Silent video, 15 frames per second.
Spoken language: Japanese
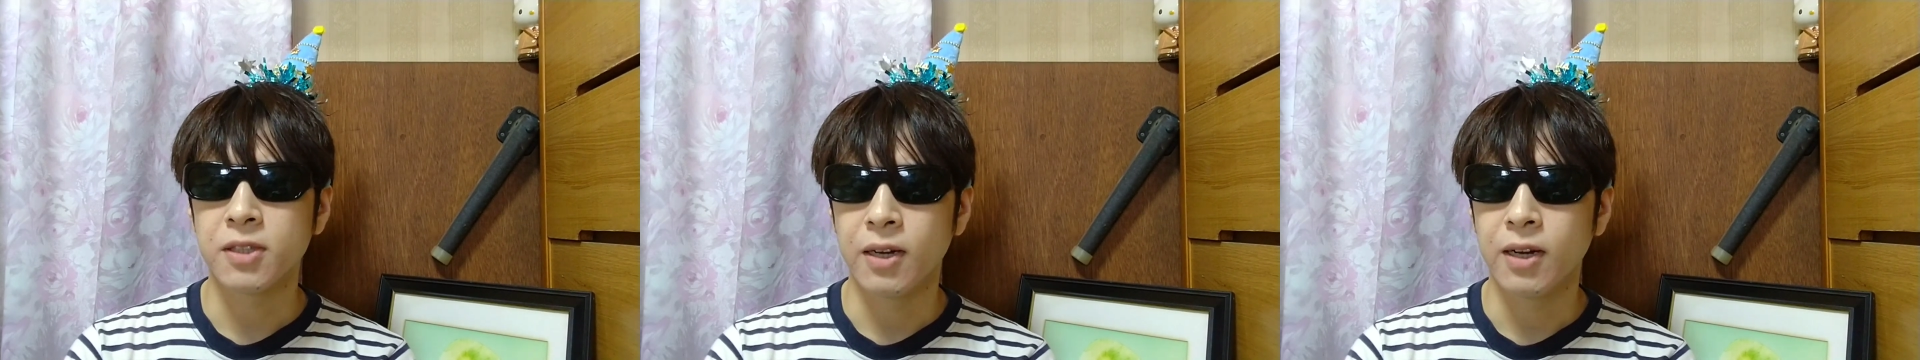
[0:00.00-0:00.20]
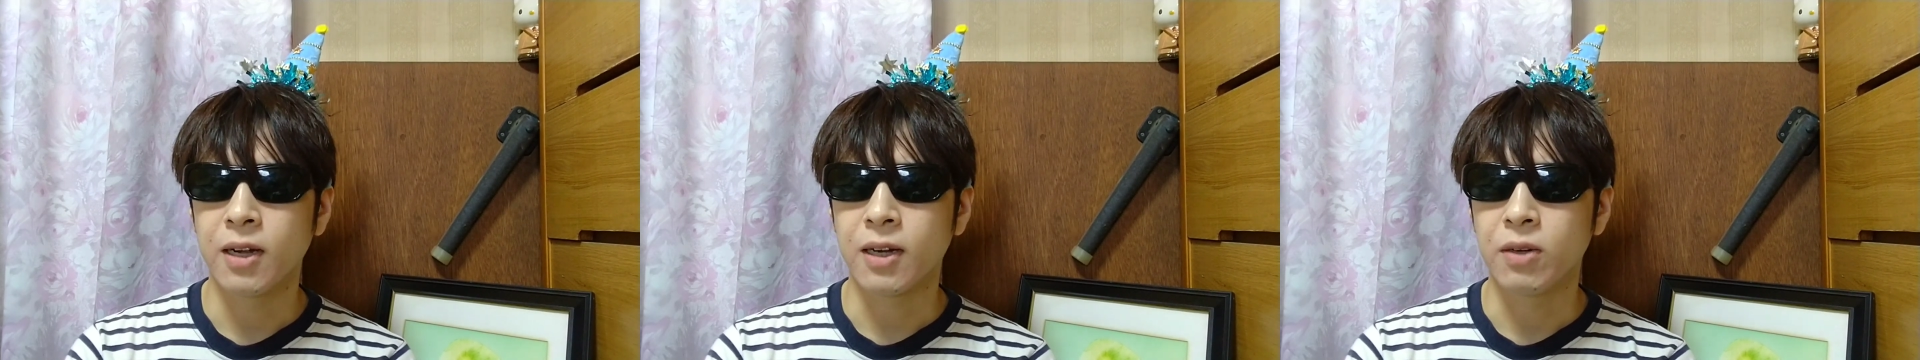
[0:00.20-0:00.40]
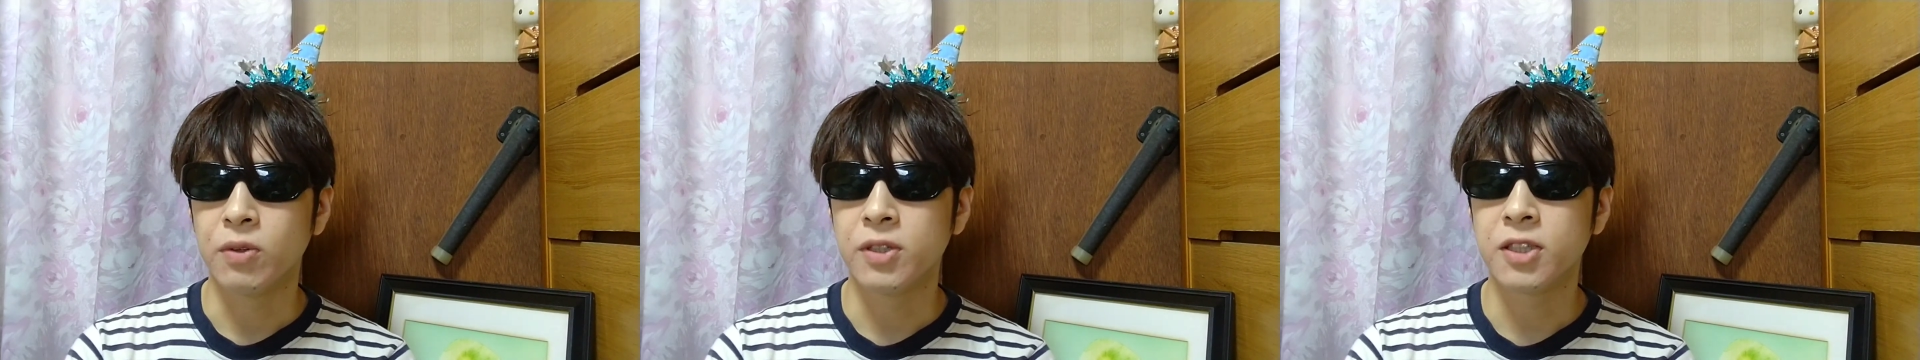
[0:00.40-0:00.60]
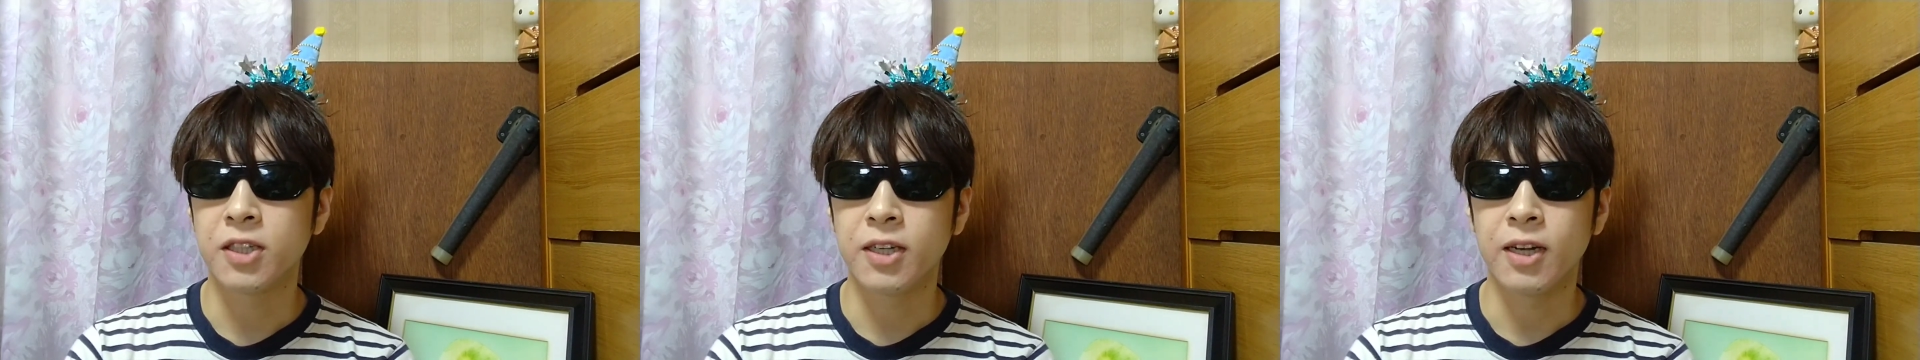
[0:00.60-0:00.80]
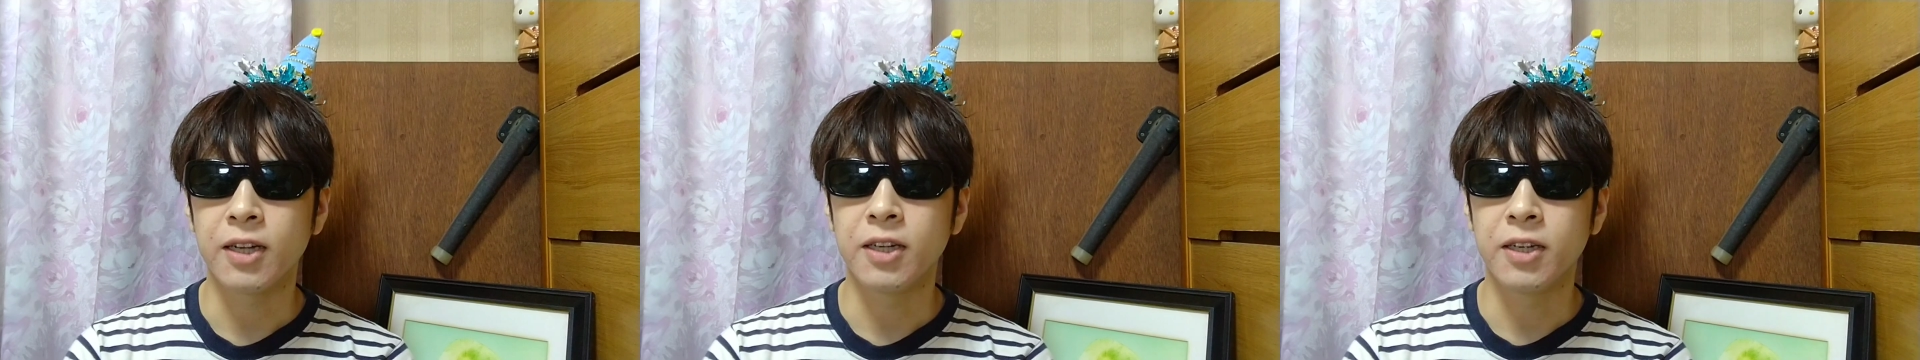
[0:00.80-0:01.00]
たね。なんか内
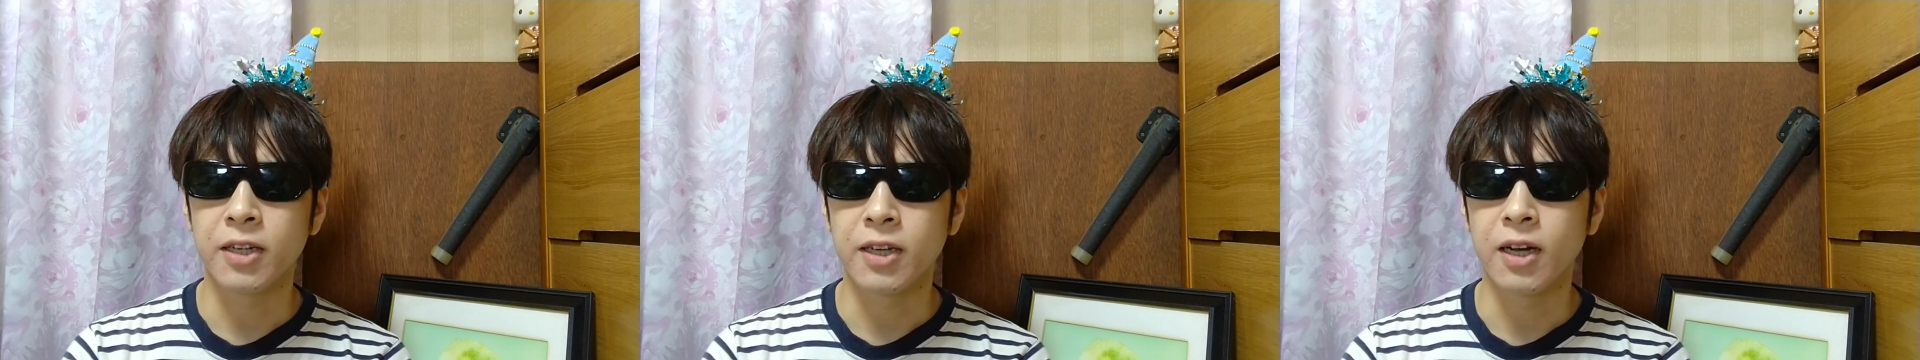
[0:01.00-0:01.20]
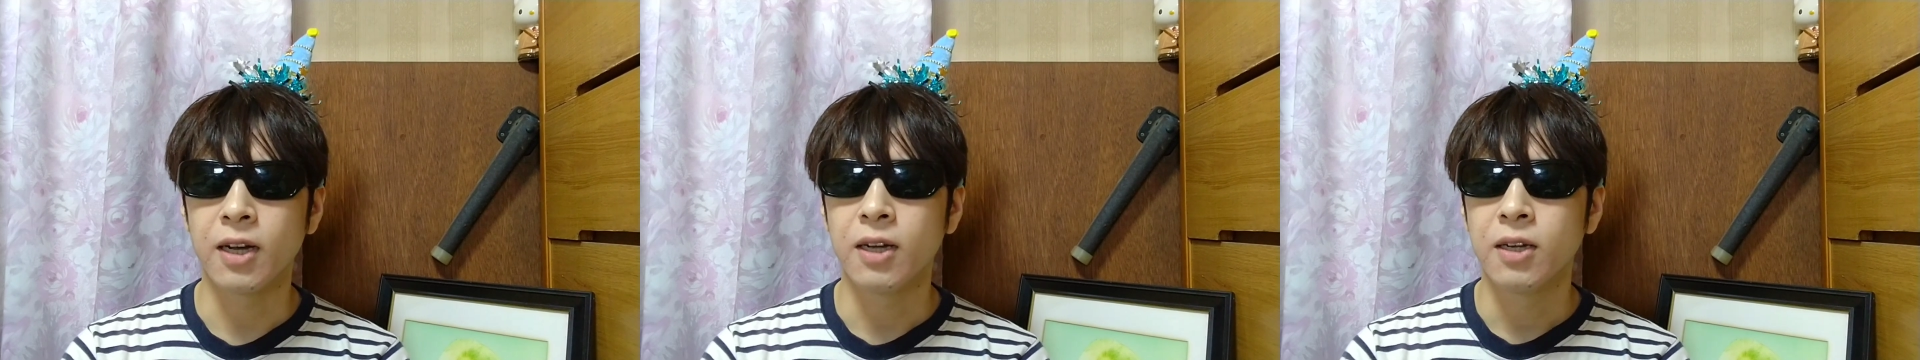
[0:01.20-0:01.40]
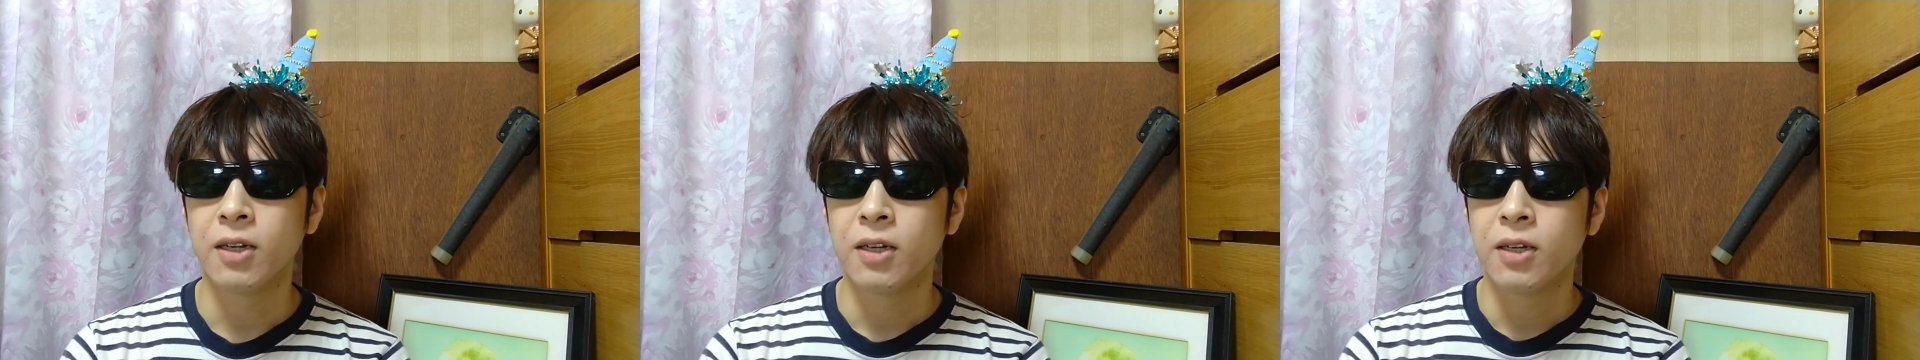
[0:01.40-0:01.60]
気な陰キャ。